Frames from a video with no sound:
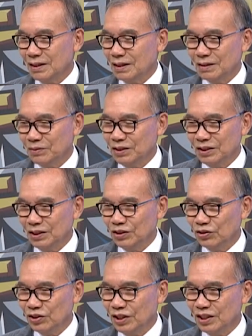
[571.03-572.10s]
아버지
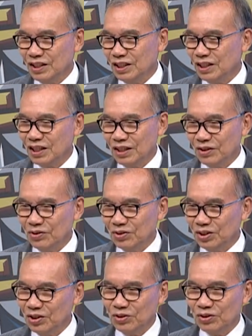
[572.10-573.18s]
요새 지가요
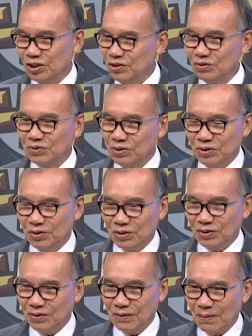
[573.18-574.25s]
이렇고
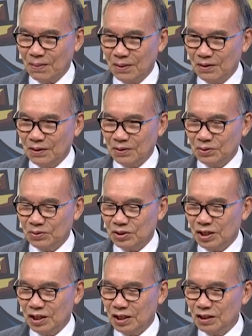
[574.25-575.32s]
이렇고요. 또
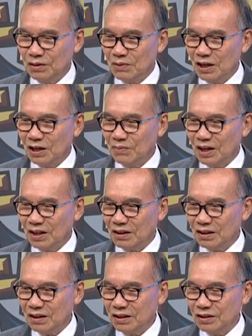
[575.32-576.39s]
신랑이 마음에 안
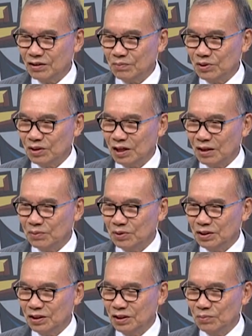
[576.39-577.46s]
드는 게 있으면
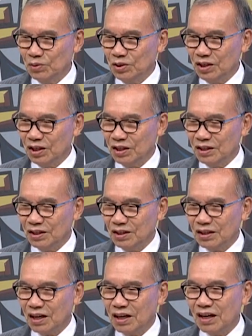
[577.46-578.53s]
아버지
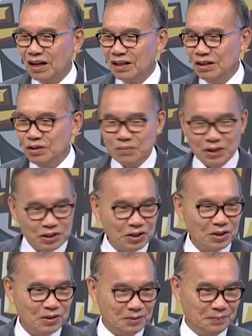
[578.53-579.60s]
어머니한테는 다 일러
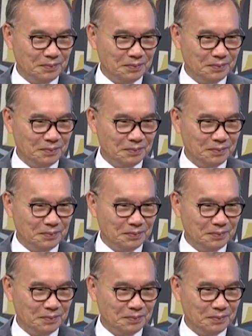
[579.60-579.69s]
바쳐요.